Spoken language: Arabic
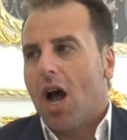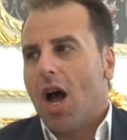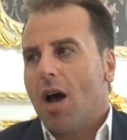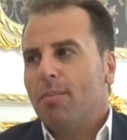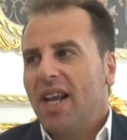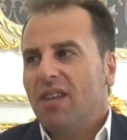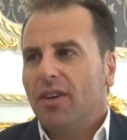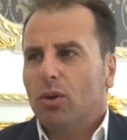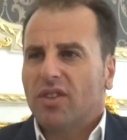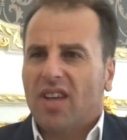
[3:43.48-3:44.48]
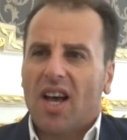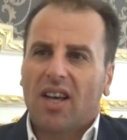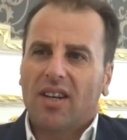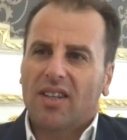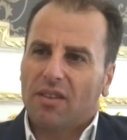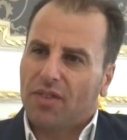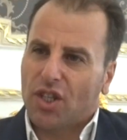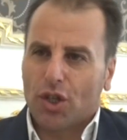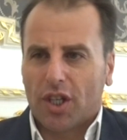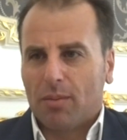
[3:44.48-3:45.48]
بال 2009 قررت افتح
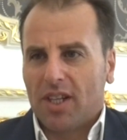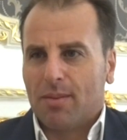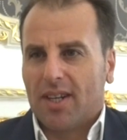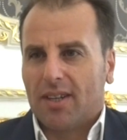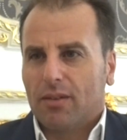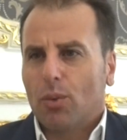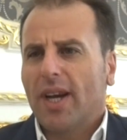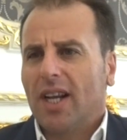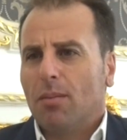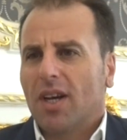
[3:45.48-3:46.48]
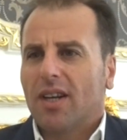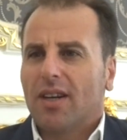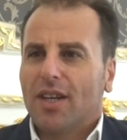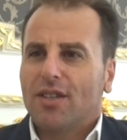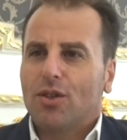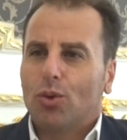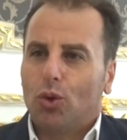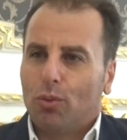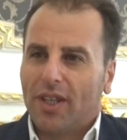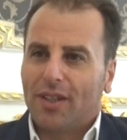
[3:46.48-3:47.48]
شركه بالامارات وكان المقر الرئيسي هو
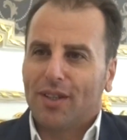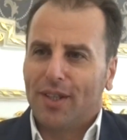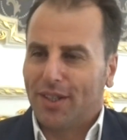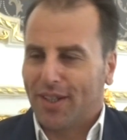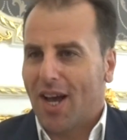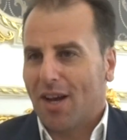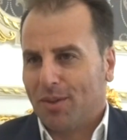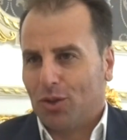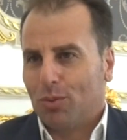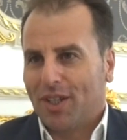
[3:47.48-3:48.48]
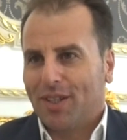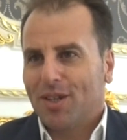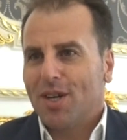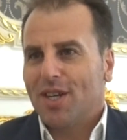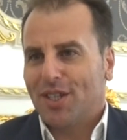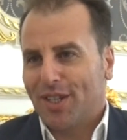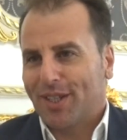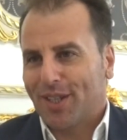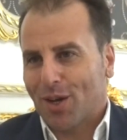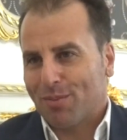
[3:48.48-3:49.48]
دبي، الانطلاقه من دبي.
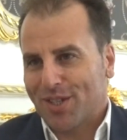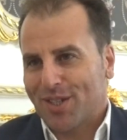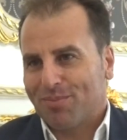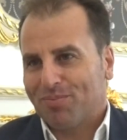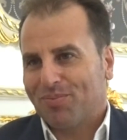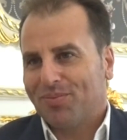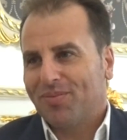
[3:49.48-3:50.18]
شركه ابنسي كانت خطوه